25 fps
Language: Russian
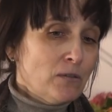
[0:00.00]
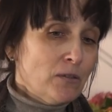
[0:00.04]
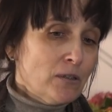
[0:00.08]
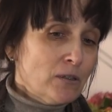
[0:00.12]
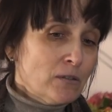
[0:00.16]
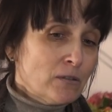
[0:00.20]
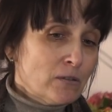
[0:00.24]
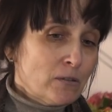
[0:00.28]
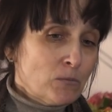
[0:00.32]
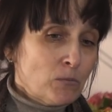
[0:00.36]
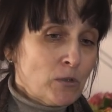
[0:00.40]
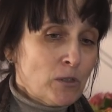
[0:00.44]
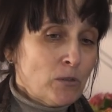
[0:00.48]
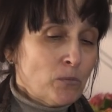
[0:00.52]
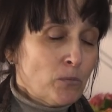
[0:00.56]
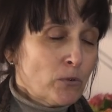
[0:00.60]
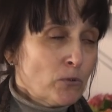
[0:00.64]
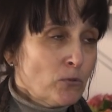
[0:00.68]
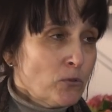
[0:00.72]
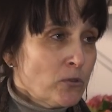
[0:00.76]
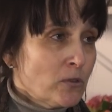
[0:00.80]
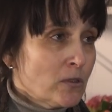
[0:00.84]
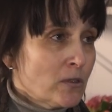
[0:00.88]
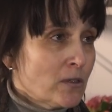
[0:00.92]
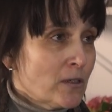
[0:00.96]
Вехолом,
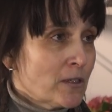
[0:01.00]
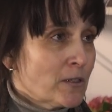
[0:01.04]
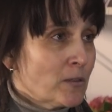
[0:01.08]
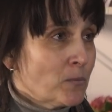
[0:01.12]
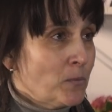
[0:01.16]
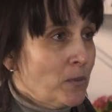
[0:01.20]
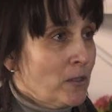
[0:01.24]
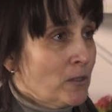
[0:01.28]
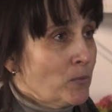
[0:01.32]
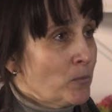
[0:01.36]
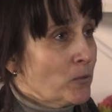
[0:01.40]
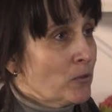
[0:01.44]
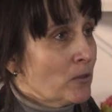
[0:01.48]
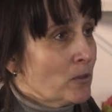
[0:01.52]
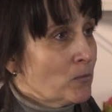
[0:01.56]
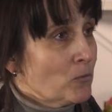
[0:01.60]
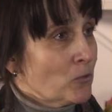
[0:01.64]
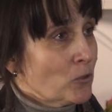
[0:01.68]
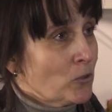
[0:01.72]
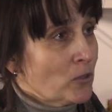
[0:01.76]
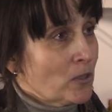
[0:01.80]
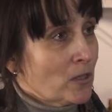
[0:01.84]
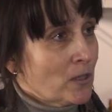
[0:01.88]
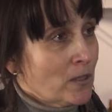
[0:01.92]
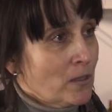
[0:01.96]
Эльбрус и Казбек,
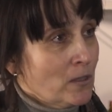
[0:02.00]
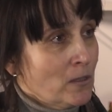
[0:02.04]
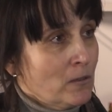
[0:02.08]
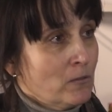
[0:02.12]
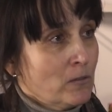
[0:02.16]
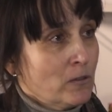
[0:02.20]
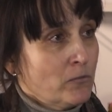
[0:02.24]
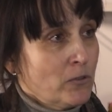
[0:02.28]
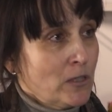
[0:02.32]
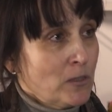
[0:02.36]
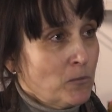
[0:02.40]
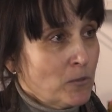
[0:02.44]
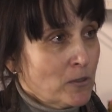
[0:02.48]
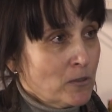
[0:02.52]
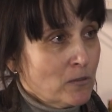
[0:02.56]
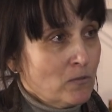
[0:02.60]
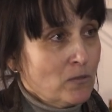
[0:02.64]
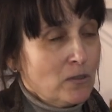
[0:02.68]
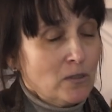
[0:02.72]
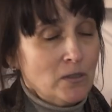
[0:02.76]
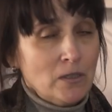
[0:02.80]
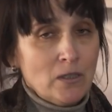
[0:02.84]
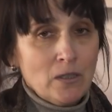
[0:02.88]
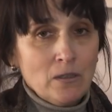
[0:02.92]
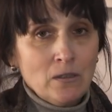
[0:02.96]
потому что они во время
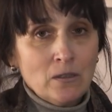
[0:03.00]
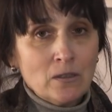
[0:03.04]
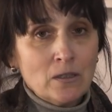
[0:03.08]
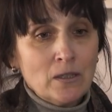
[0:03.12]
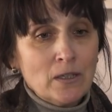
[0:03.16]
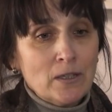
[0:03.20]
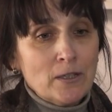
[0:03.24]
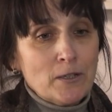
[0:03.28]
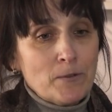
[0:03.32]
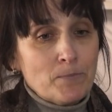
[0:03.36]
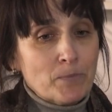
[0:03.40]
цветения